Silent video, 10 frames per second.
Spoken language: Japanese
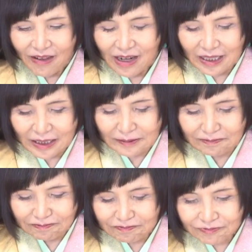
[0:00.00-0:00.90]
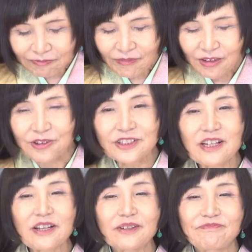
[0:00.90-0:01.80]
はいそし
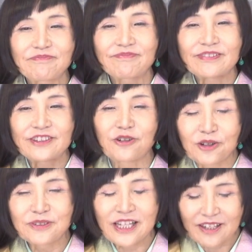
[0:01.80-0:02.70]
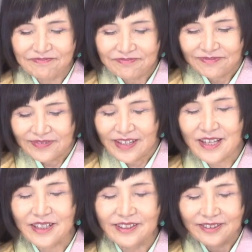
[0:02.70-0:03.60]
て丈夫なね